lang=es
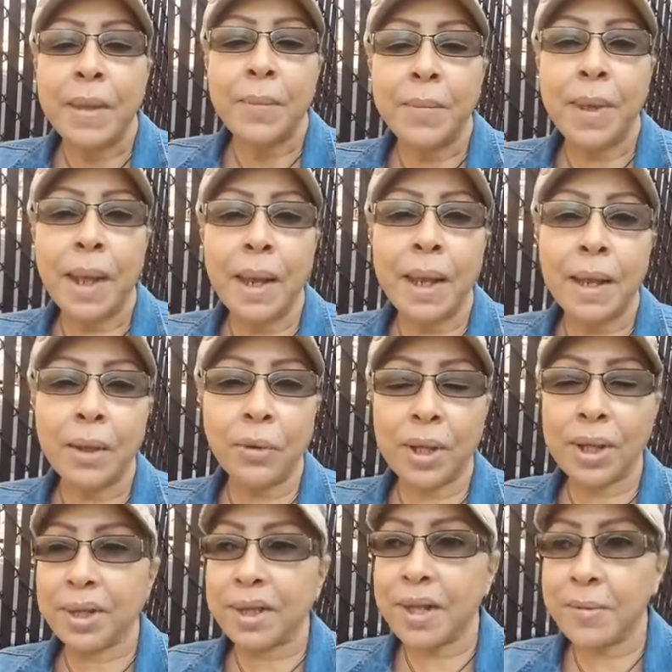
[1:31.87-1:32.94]
Me alegro que
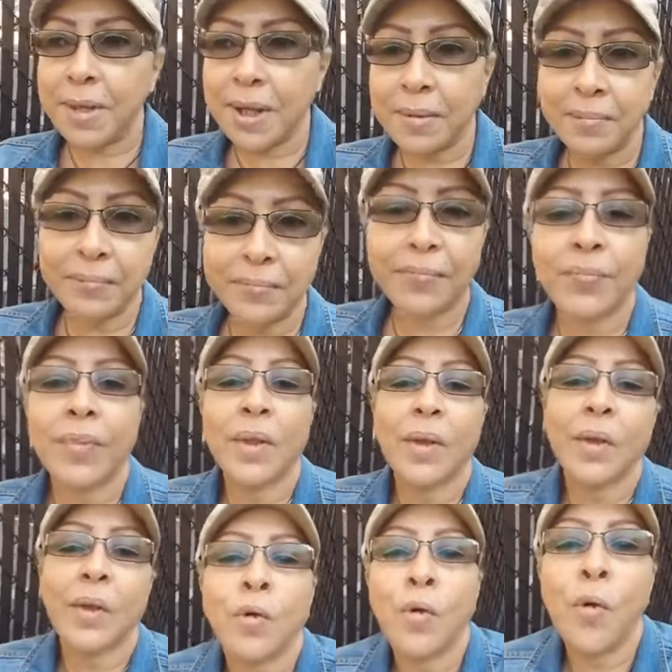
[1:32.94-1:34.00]
esté bien.
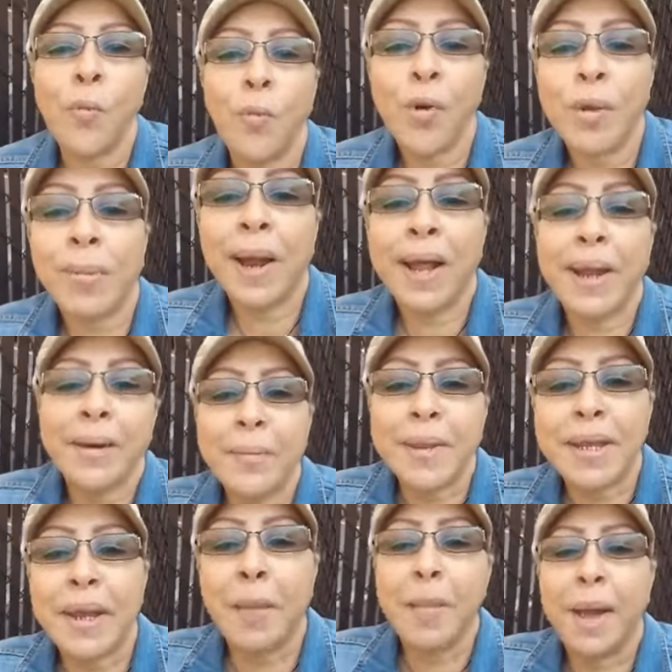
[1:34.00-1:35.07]
Con Pueblana
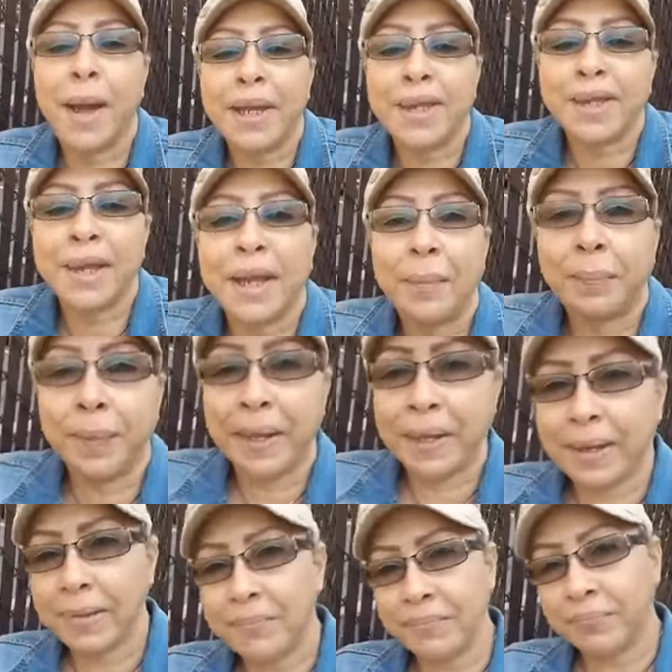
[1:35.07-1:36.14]
mía, Marisela Pérez.